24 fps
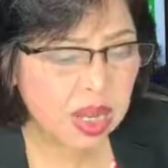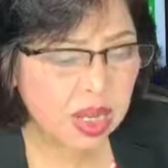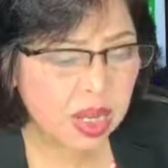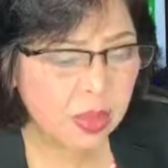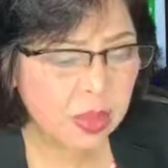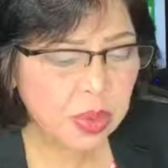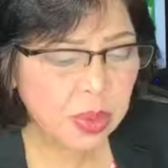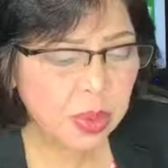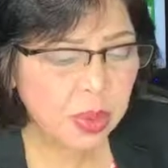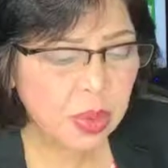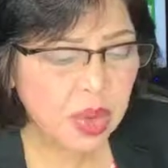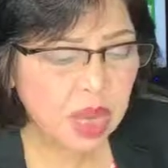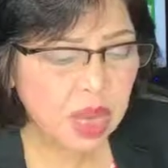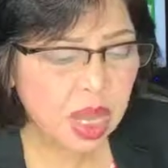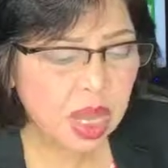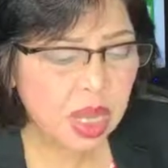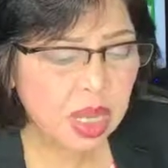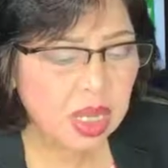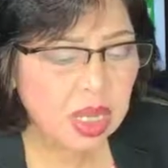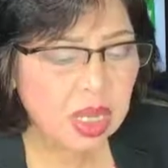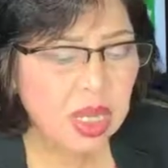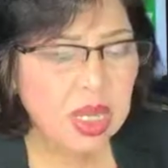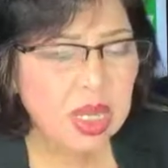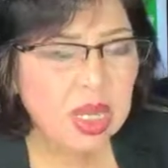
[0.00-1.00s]
Ang gawin mo
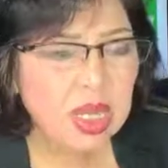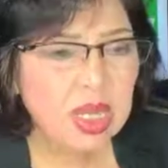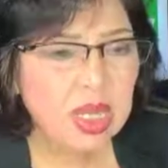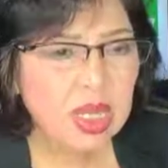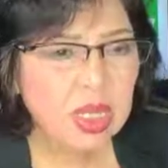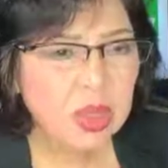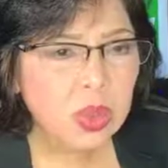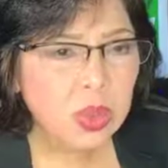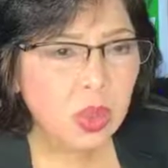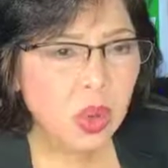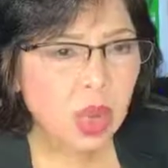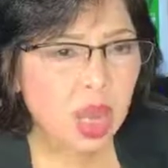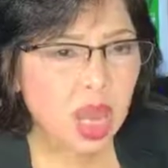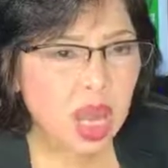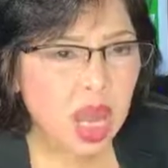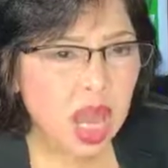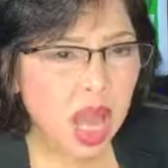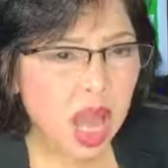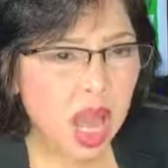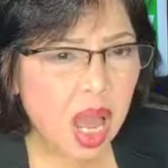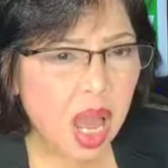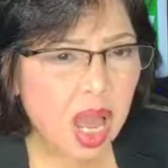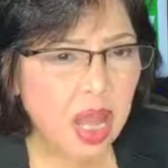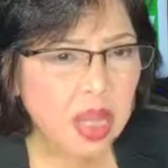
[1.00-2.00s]
lang, yung
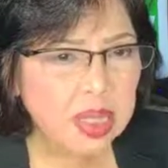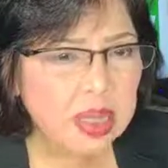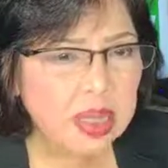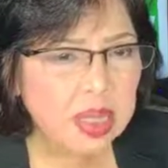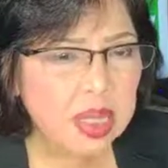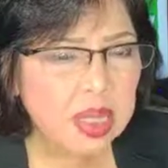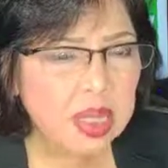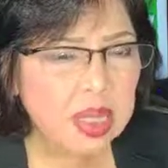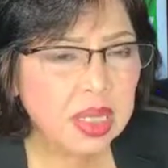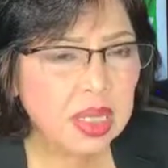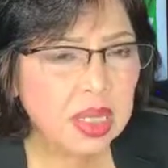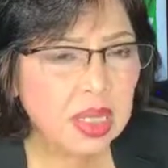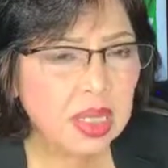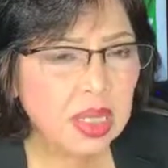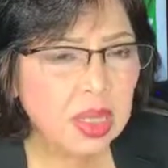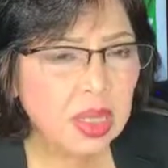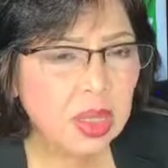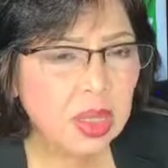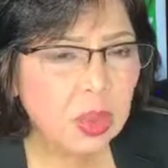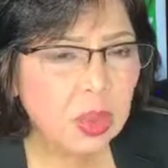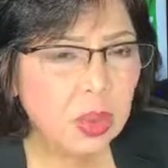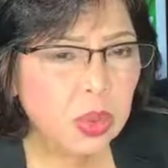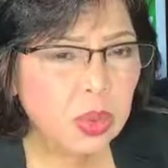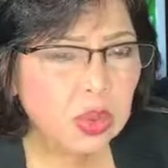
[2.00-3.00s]
kalahating
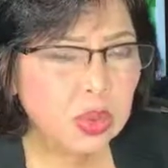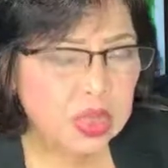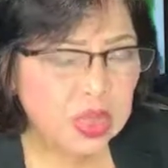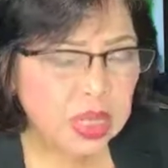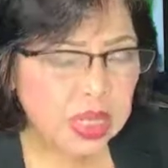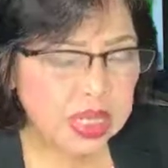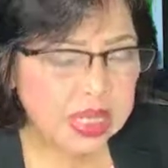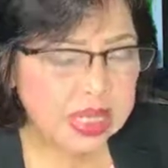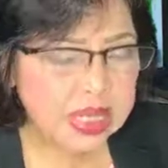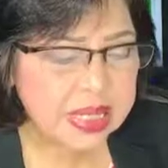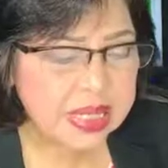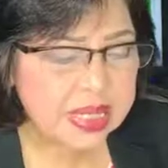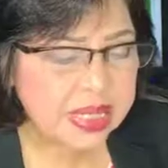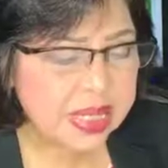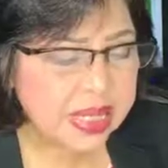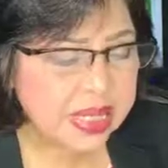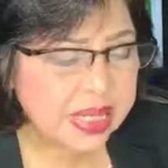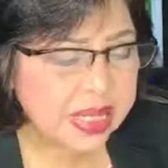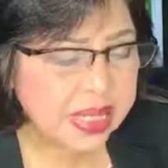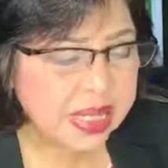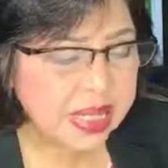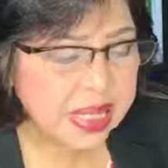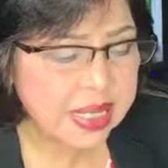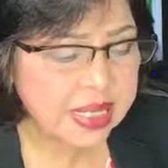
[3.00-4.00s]
kutsarita
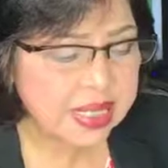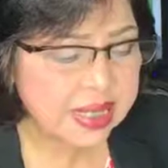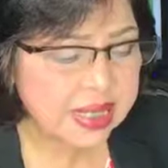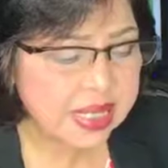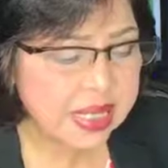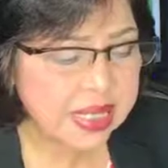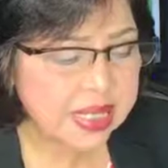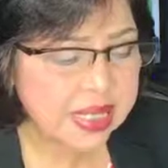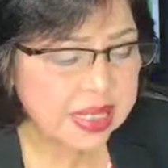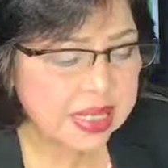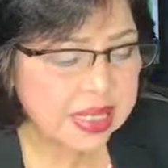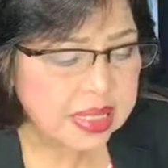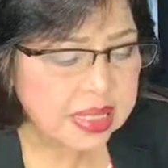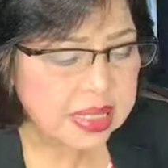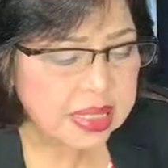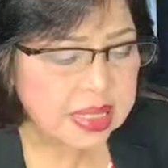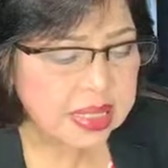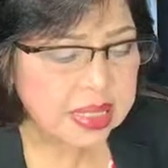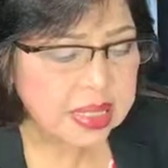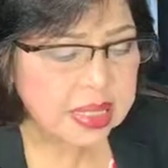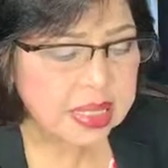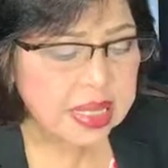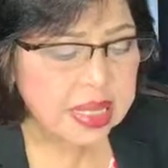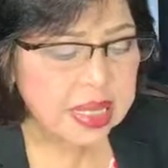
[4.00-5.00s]
ng asid,
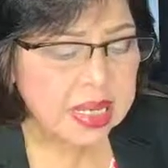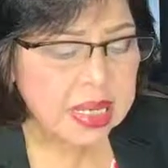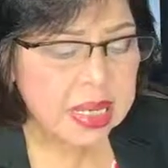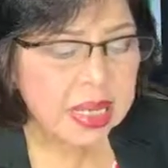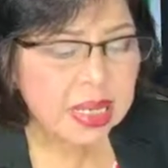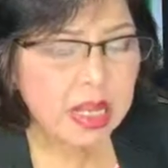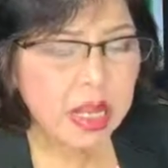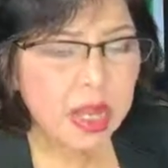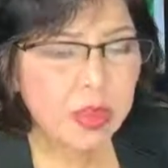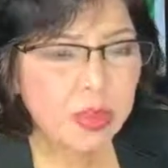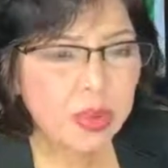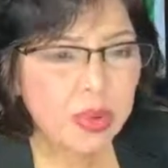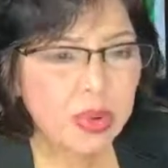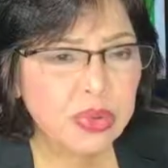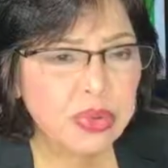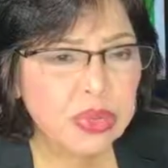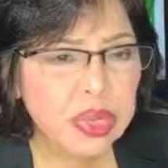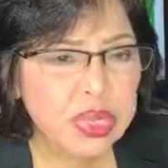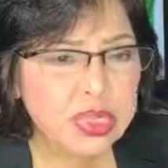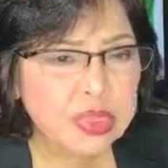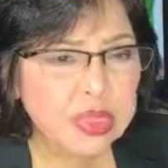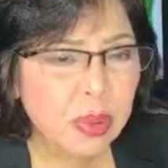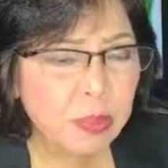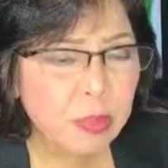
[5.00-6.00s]
ilagay mo
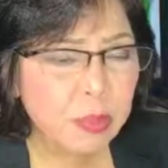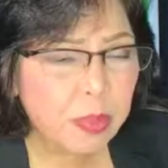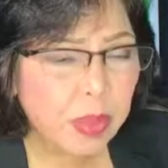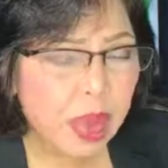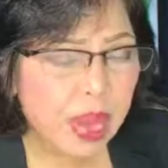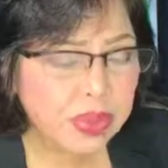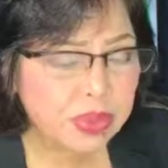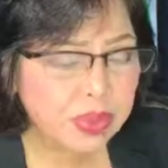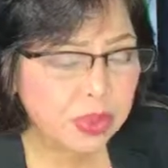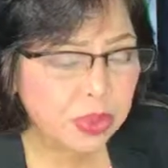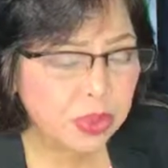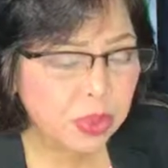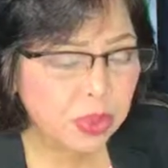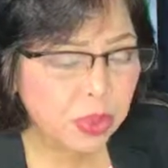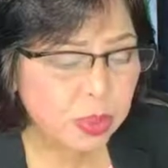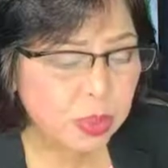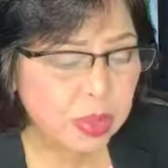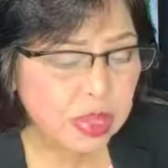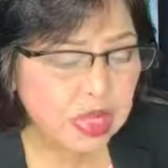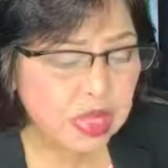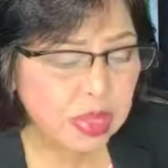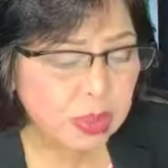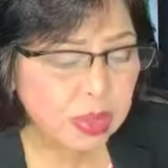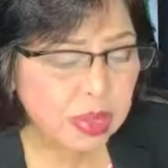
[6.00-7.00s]
sa isang basong
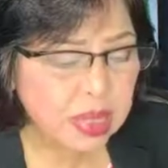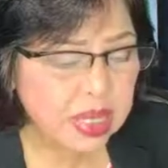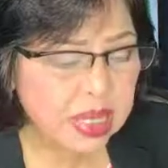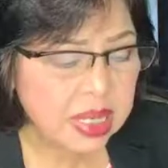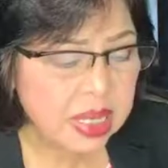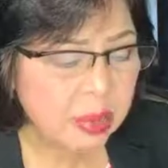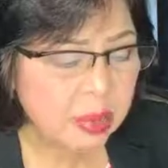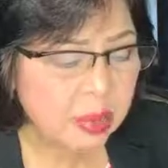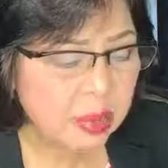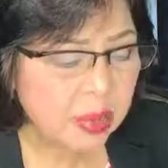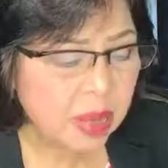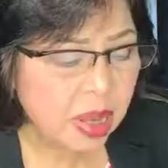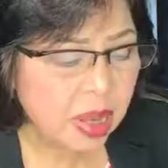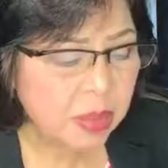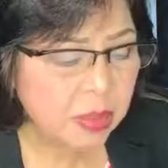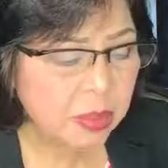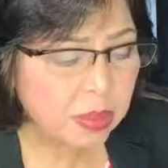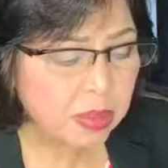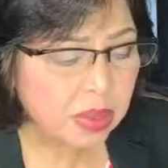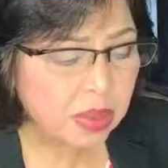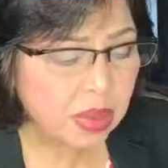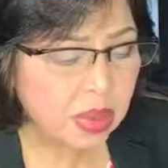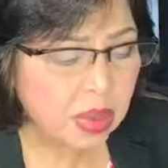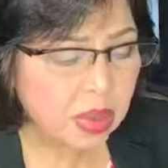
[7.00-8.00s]
tubig na
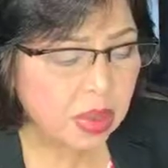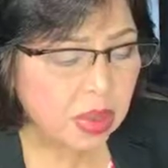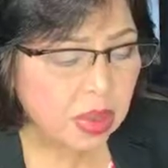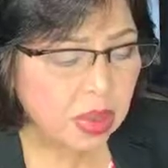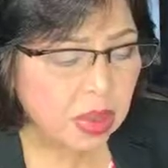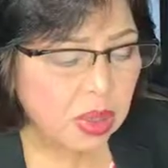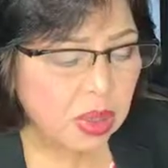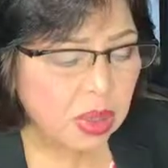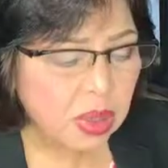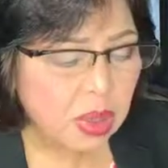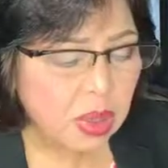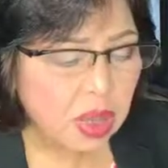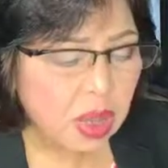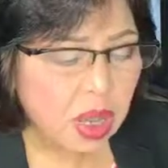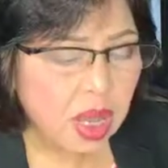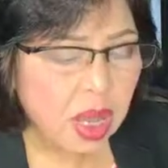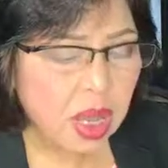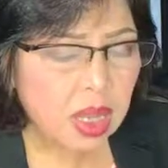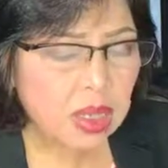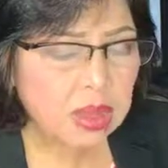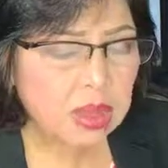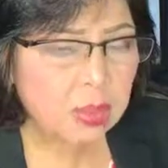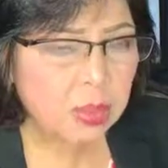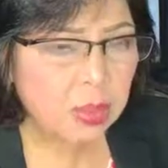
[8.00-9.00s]
maligamgam
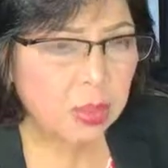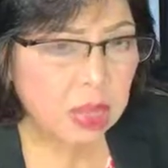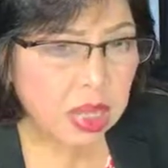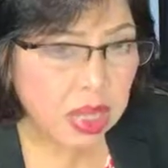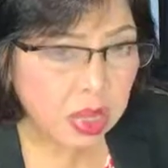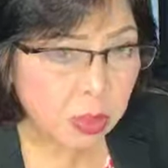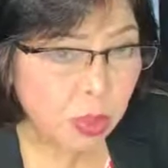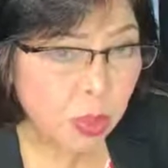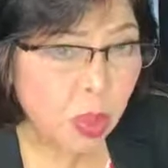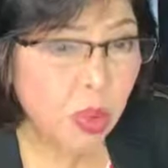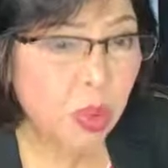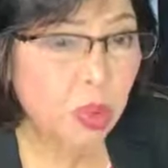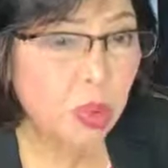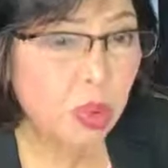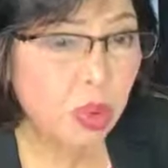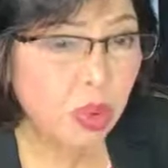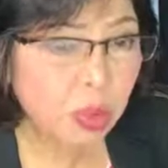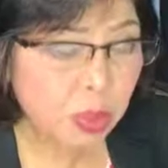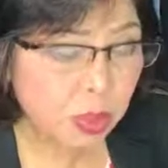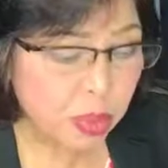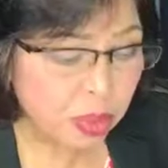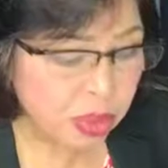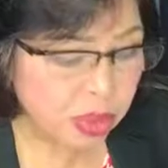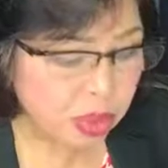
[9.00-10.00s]
at
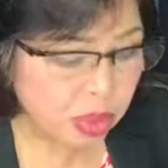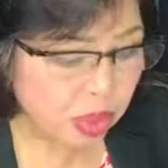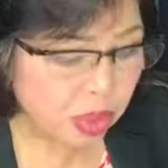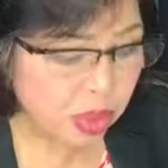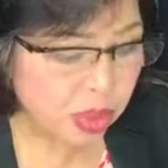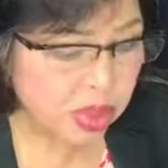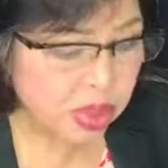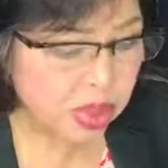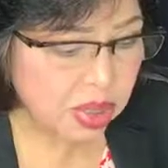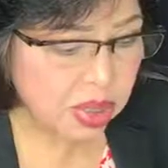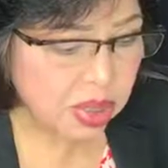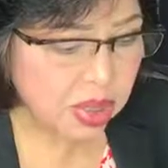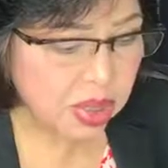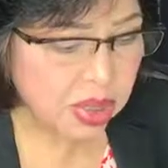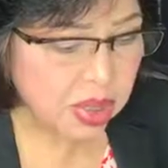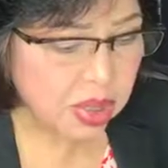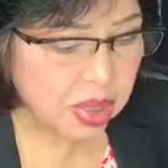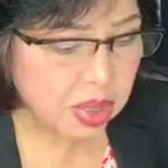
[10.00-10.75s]
imumug mo yon.